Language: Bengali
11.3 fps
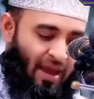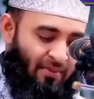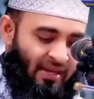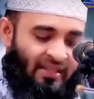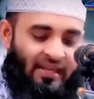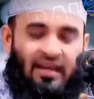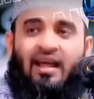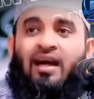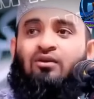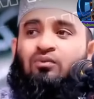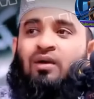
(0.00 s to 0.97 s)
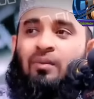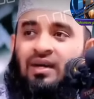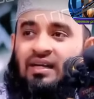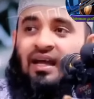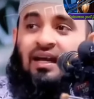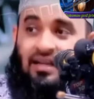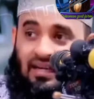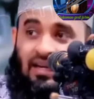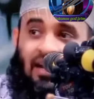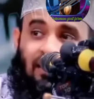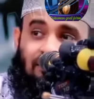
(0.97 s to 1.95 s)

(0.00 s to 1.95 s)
আমি এদিকে লিয়াকত ভাই আমার ডানে ঠিক কিনা